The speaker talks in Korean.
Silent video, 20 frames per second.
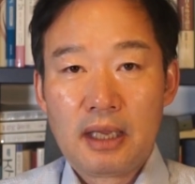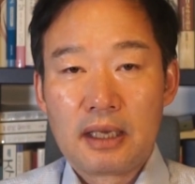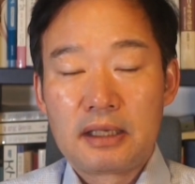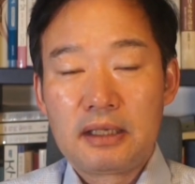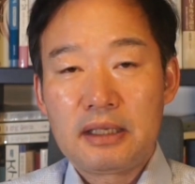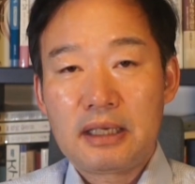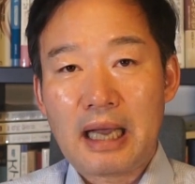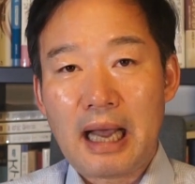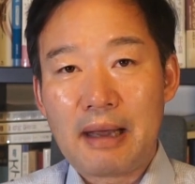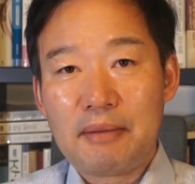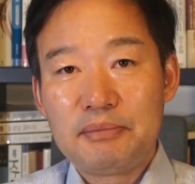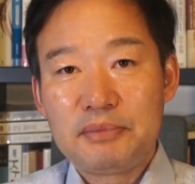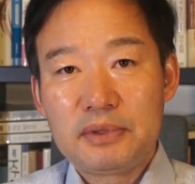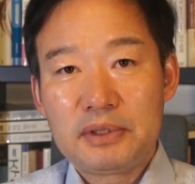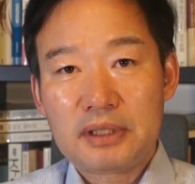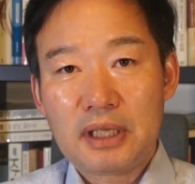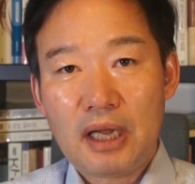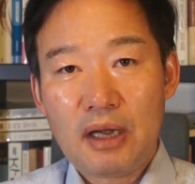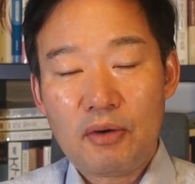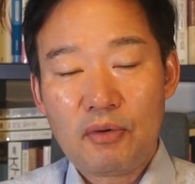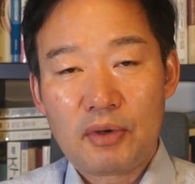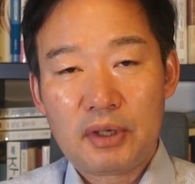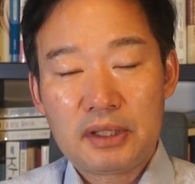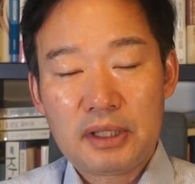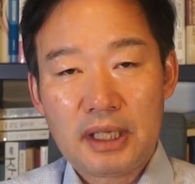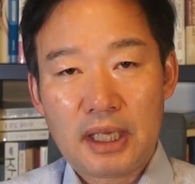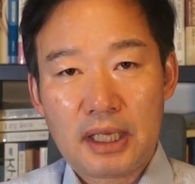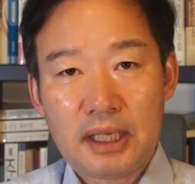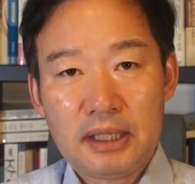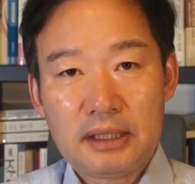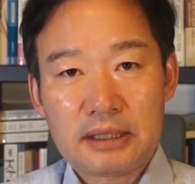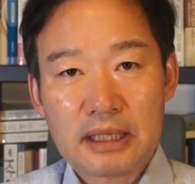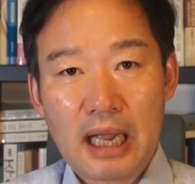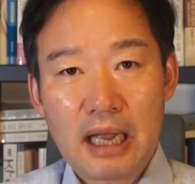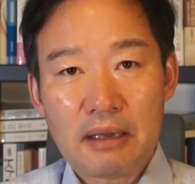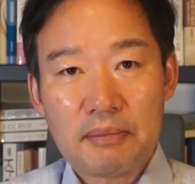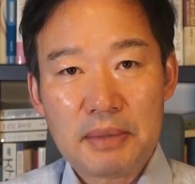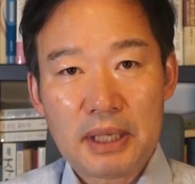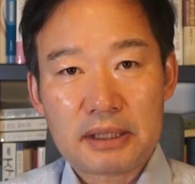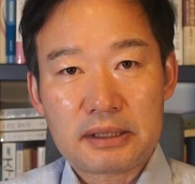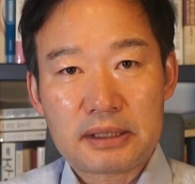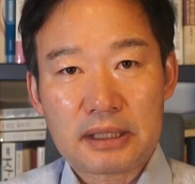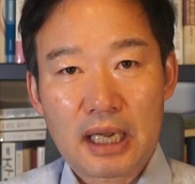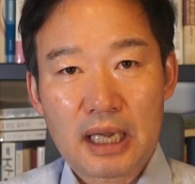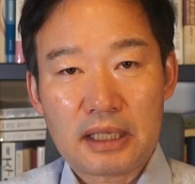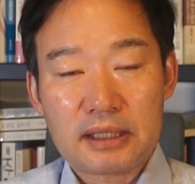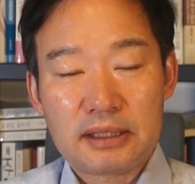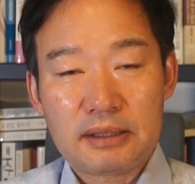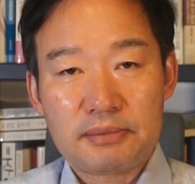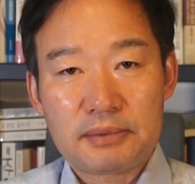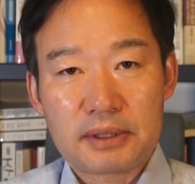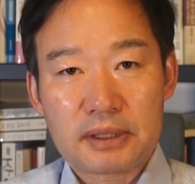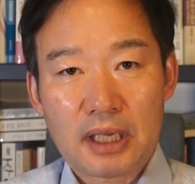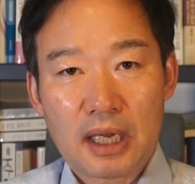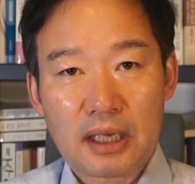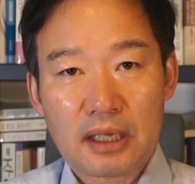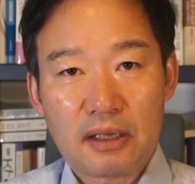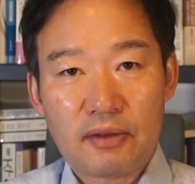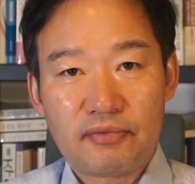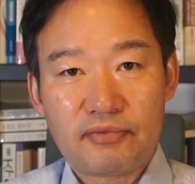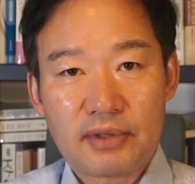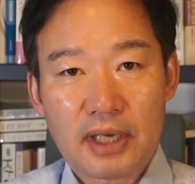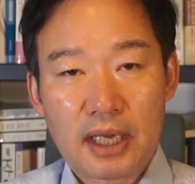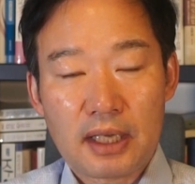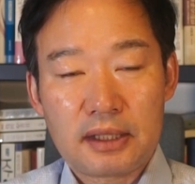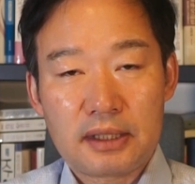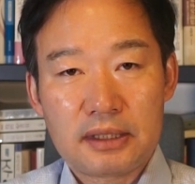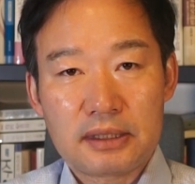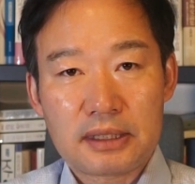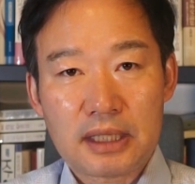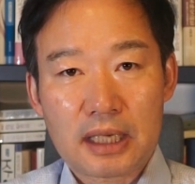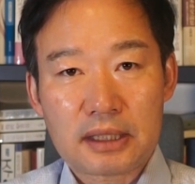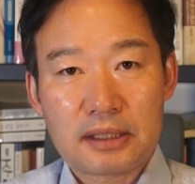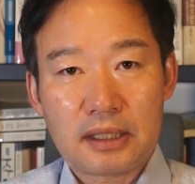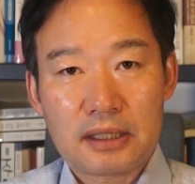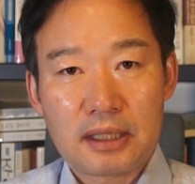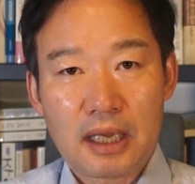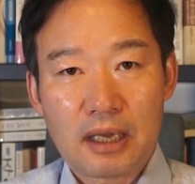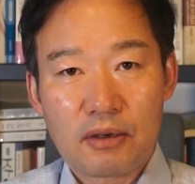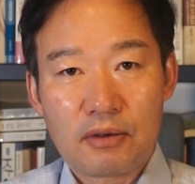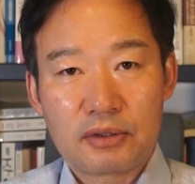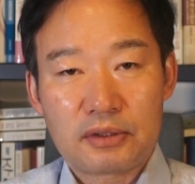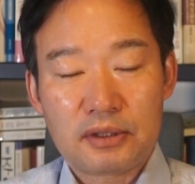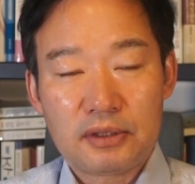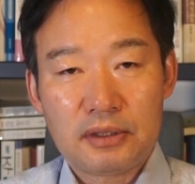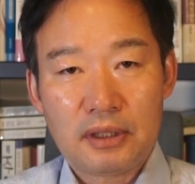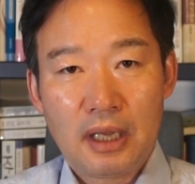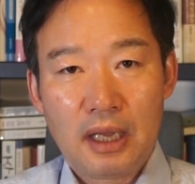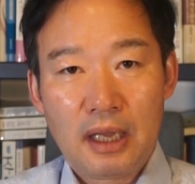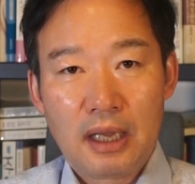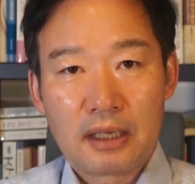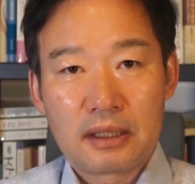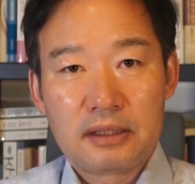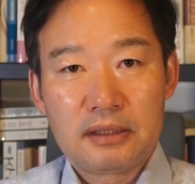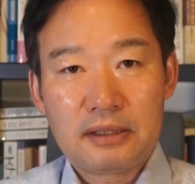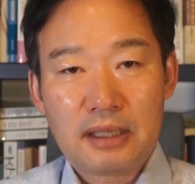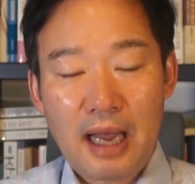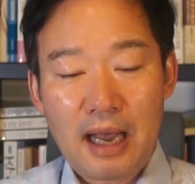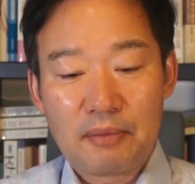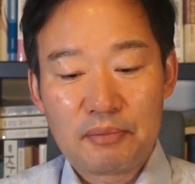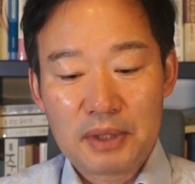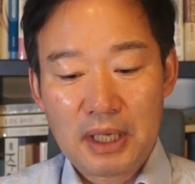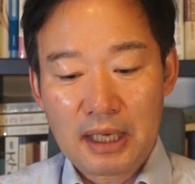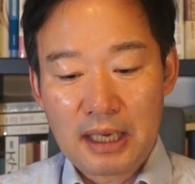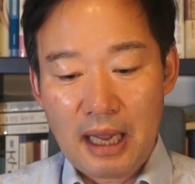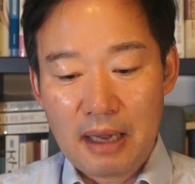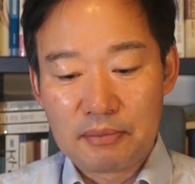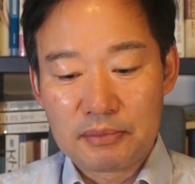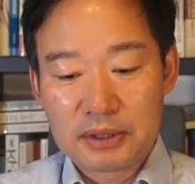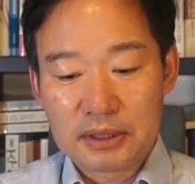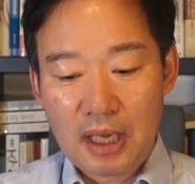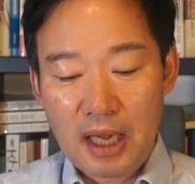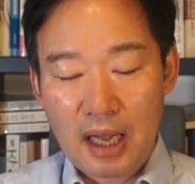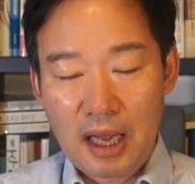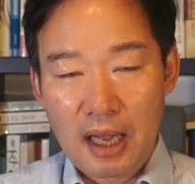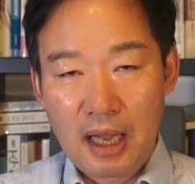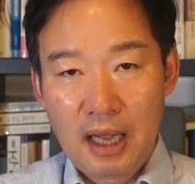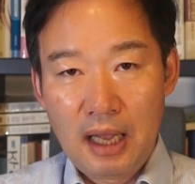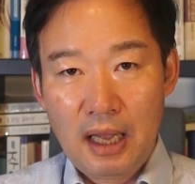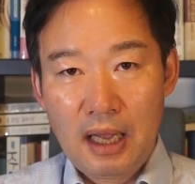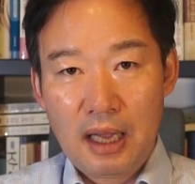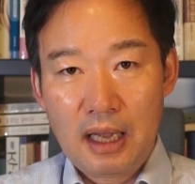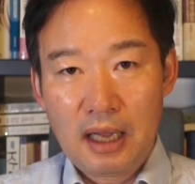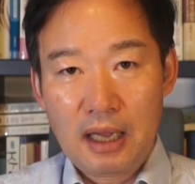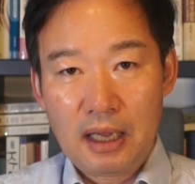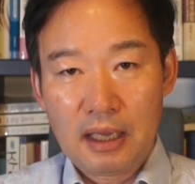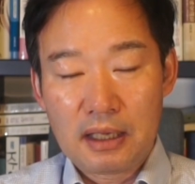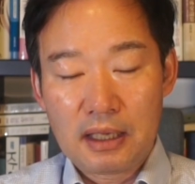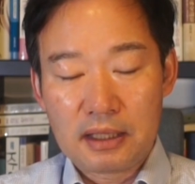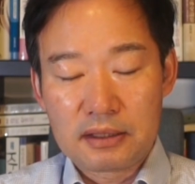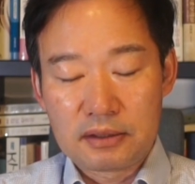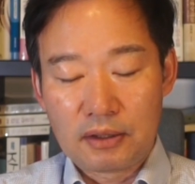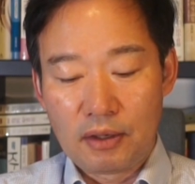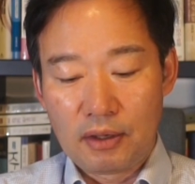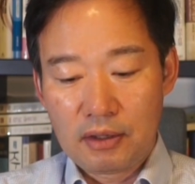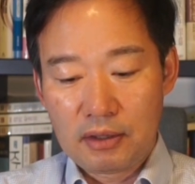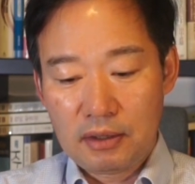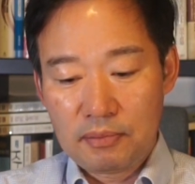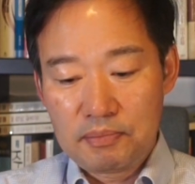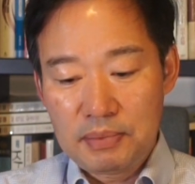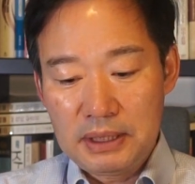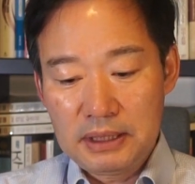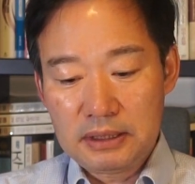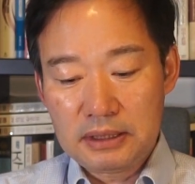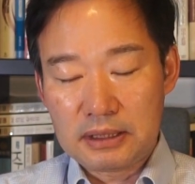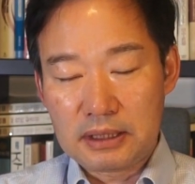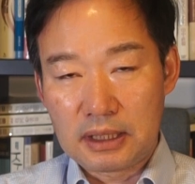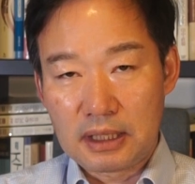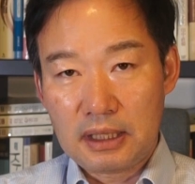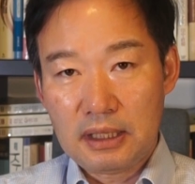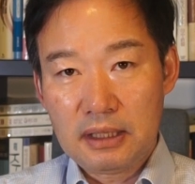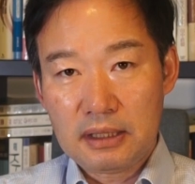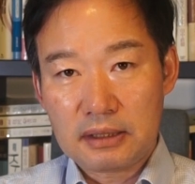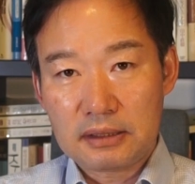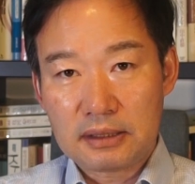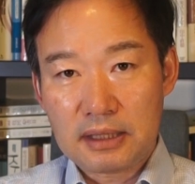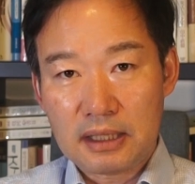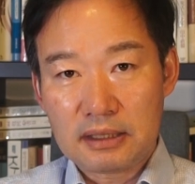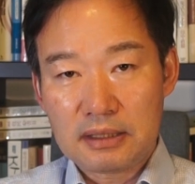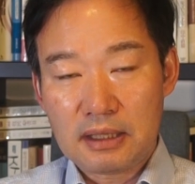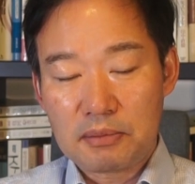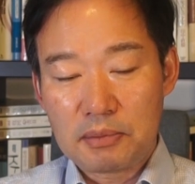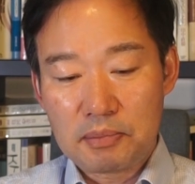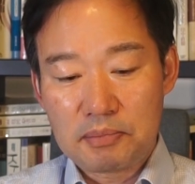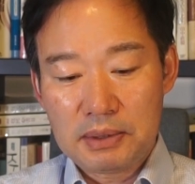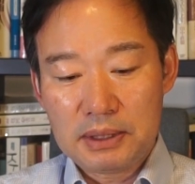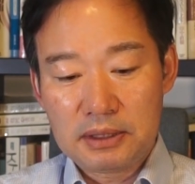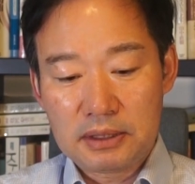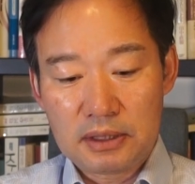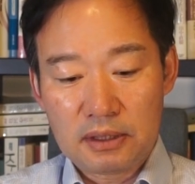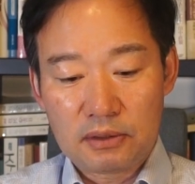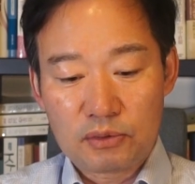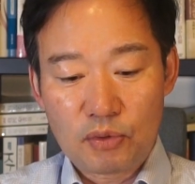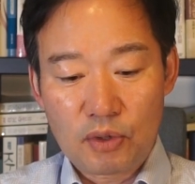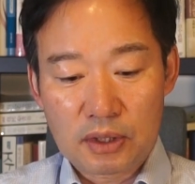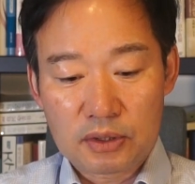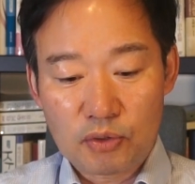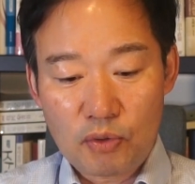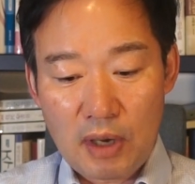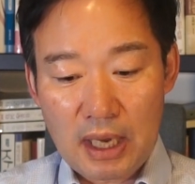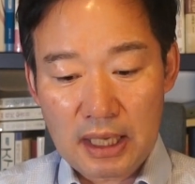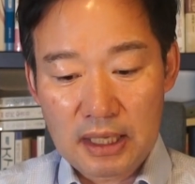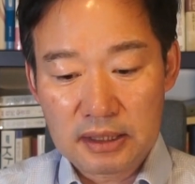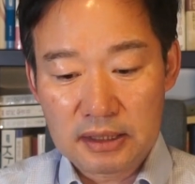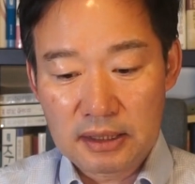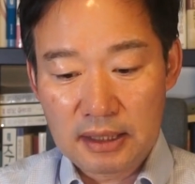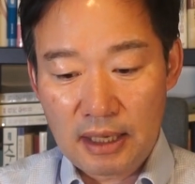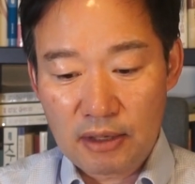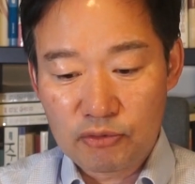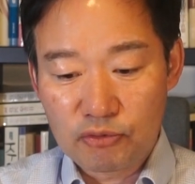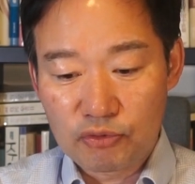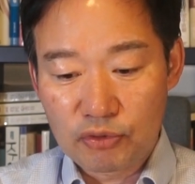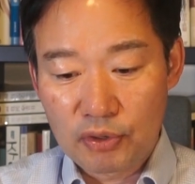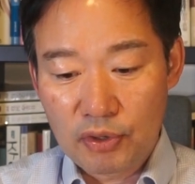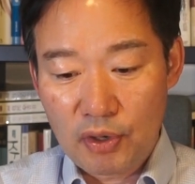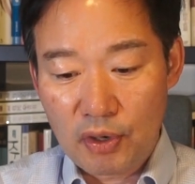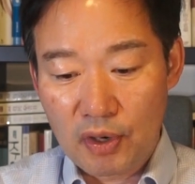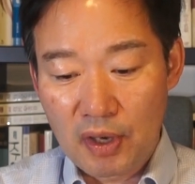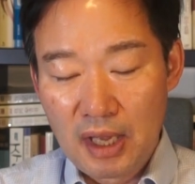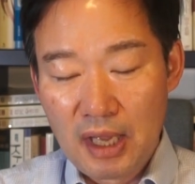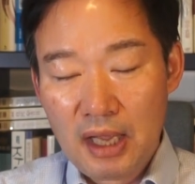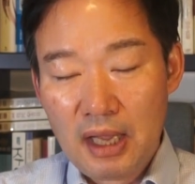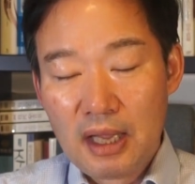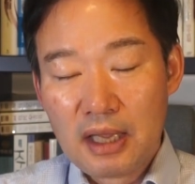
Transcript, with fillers: 그 감사원이 444개 파일이 삭제된 것은 그 다음날 감사 에서 그 PC 그 산자부 PC를 통해서 확인을 했고요.